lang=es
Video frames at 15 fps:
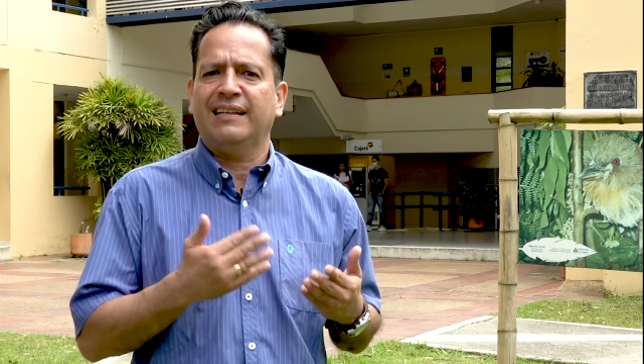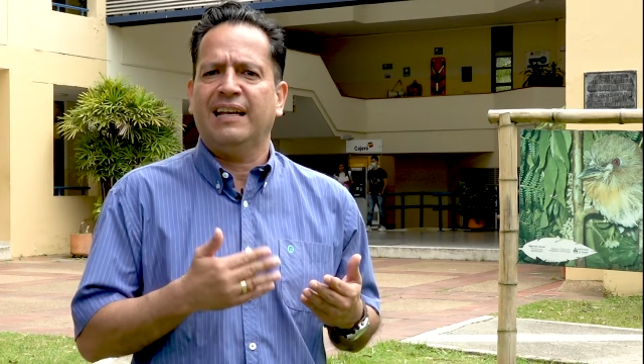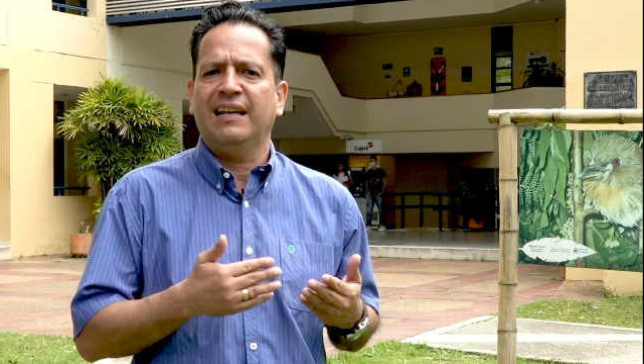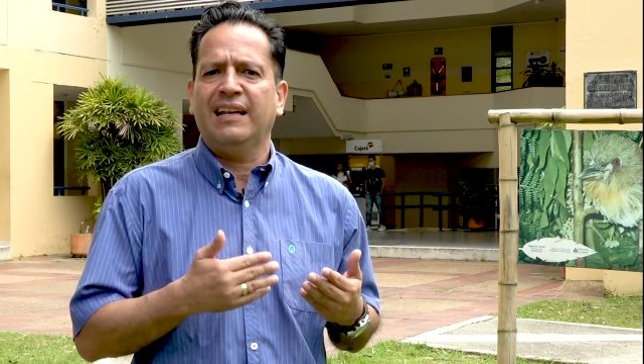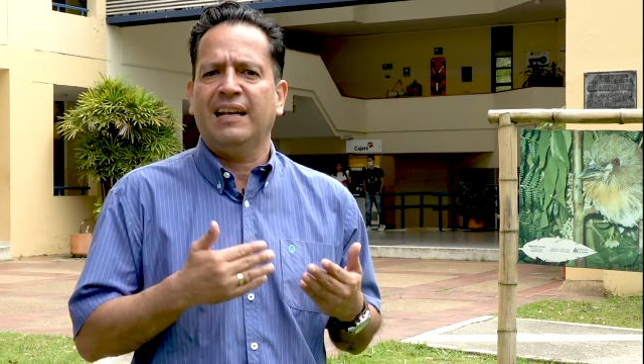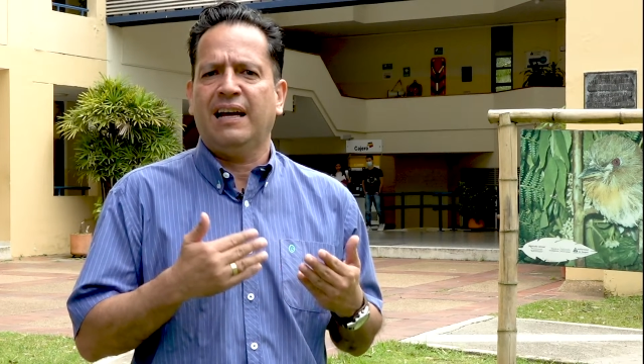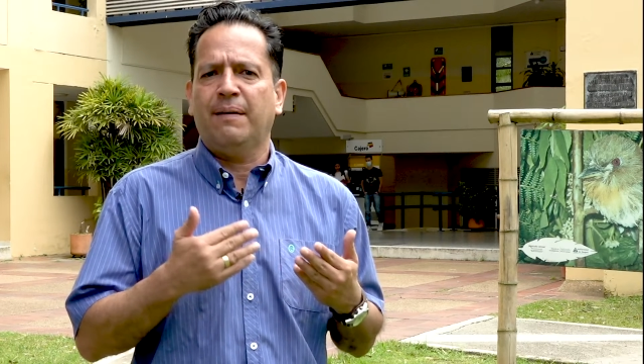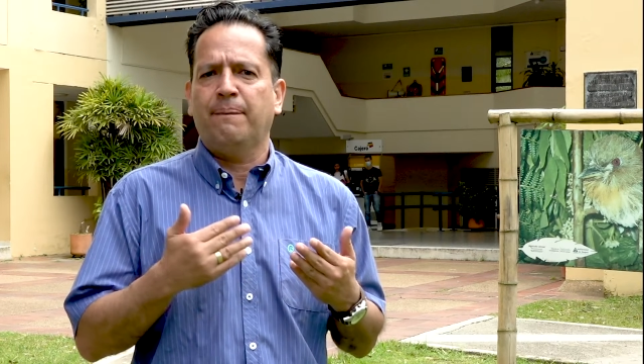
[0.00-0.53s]

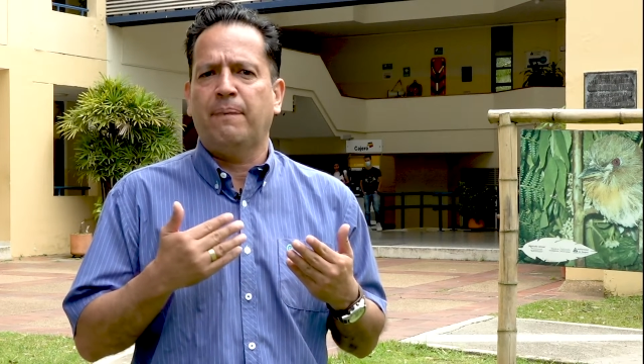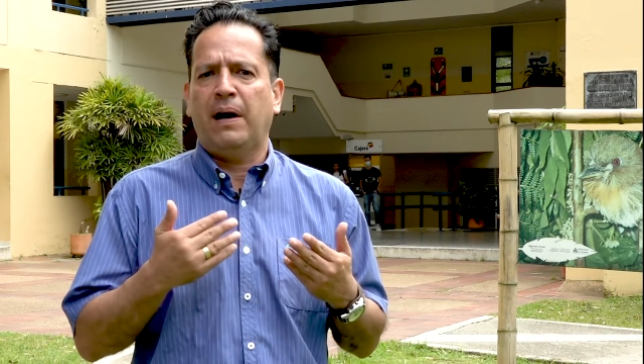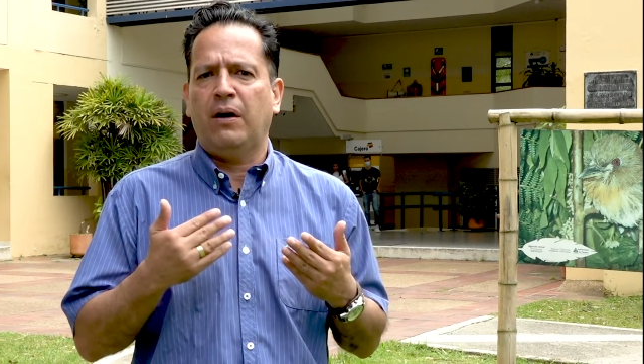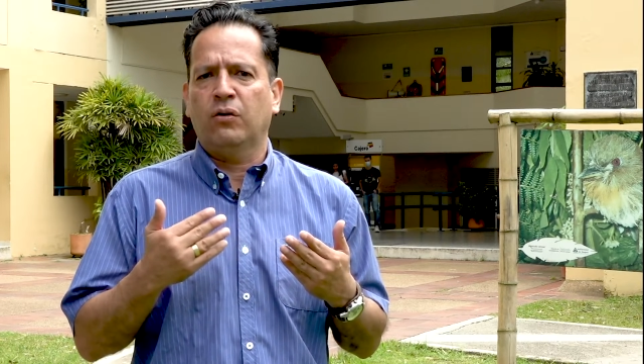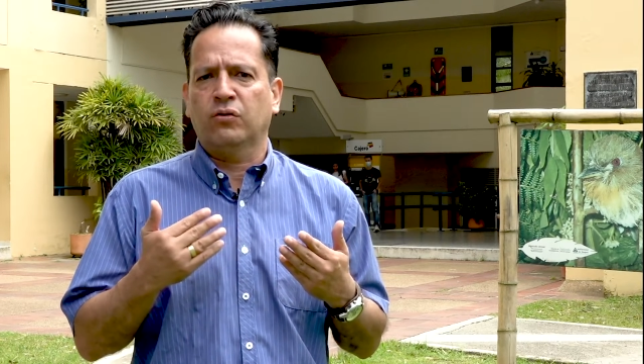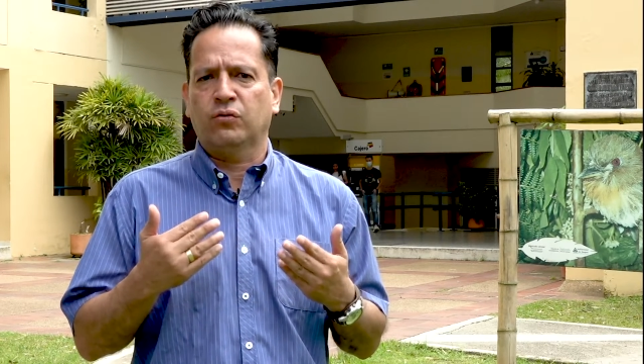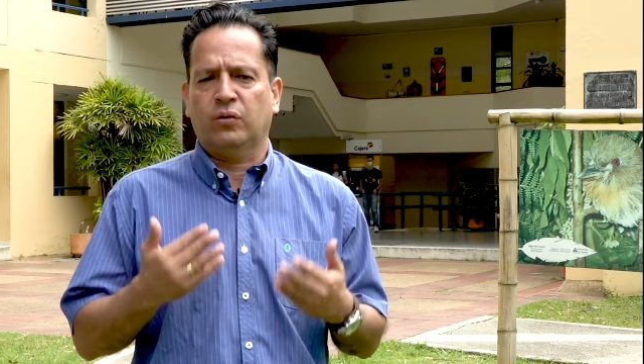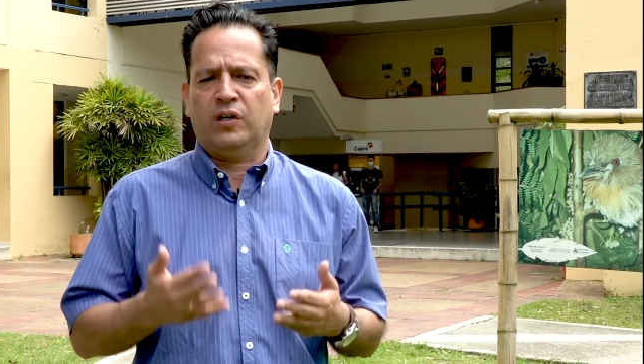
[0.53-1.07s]
tienen
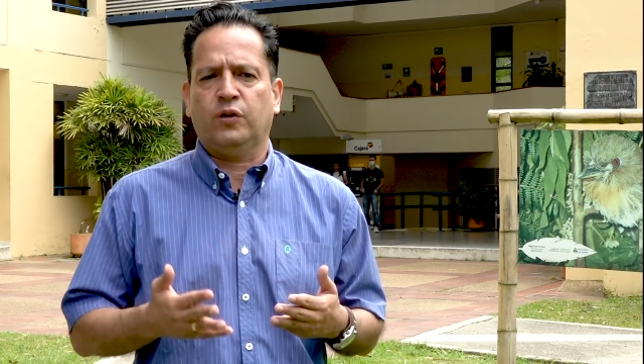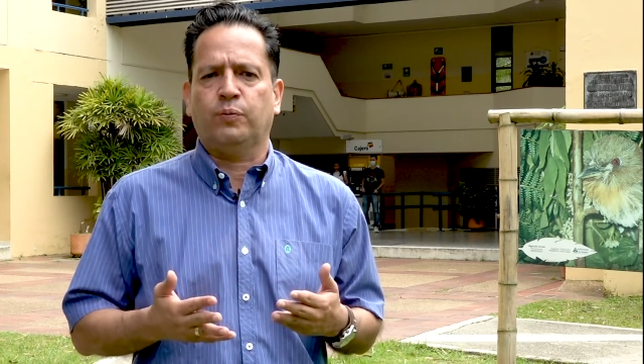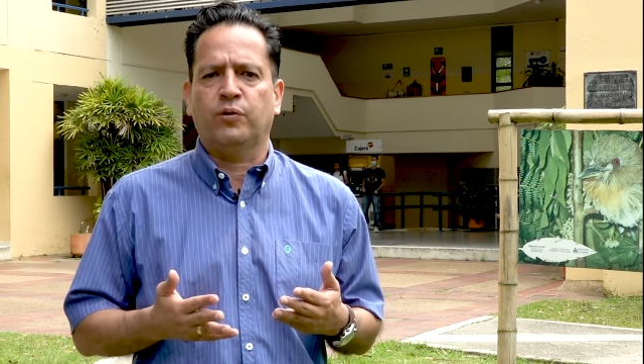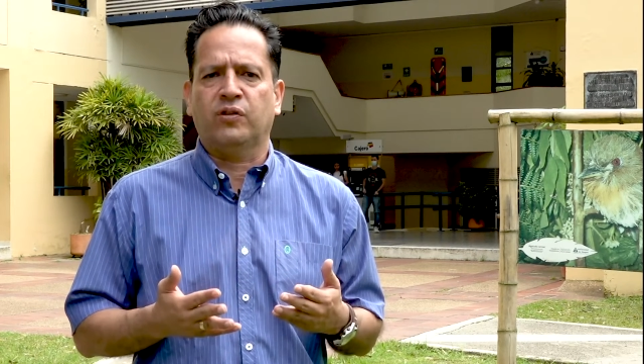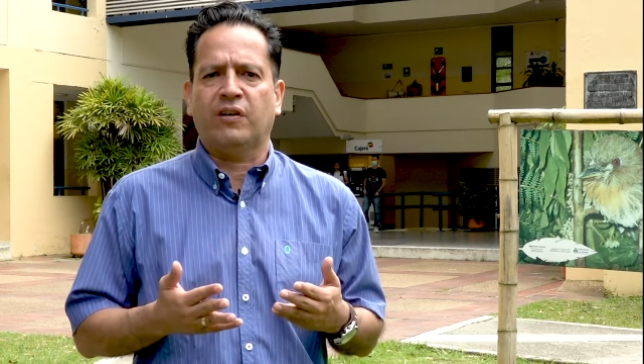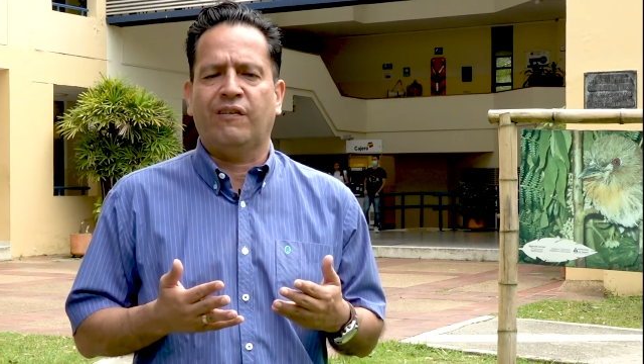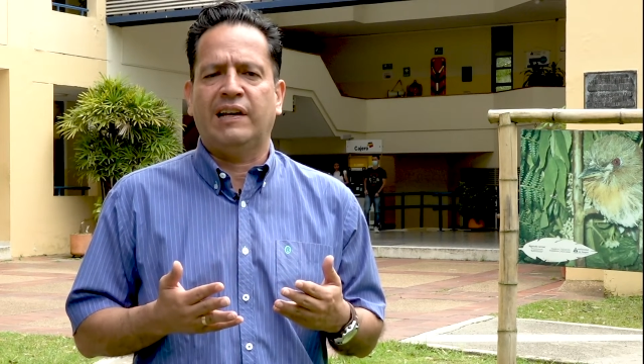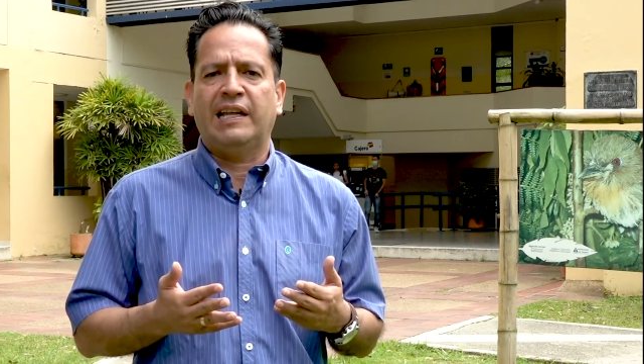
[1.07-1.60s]
bajo su
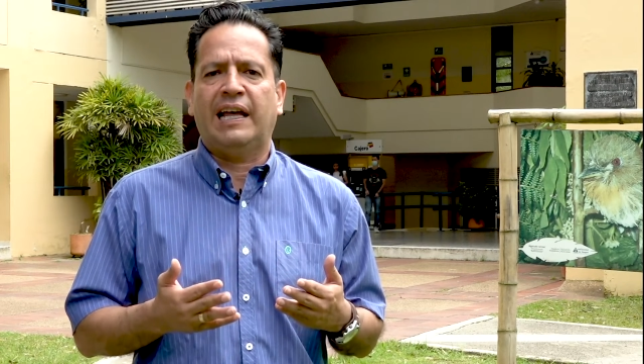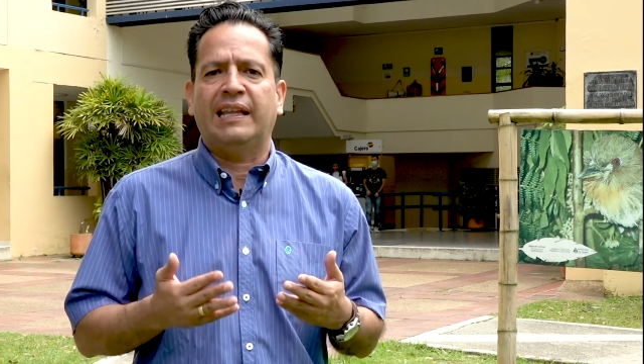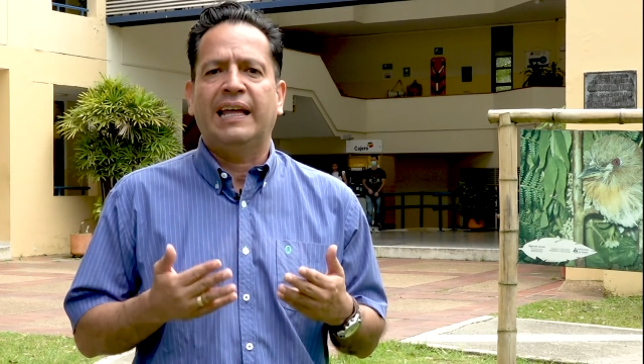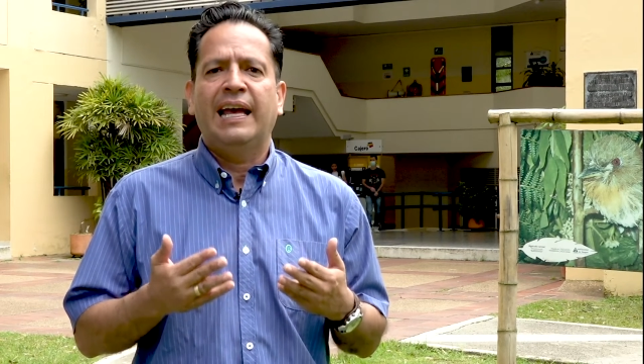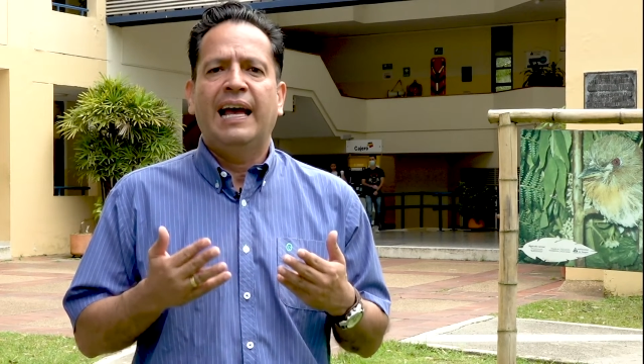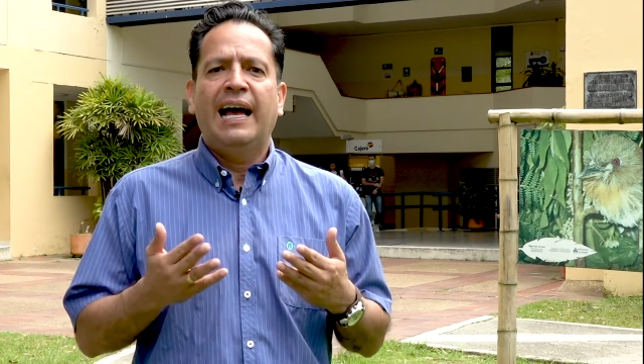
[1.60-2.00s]
responsabilidad.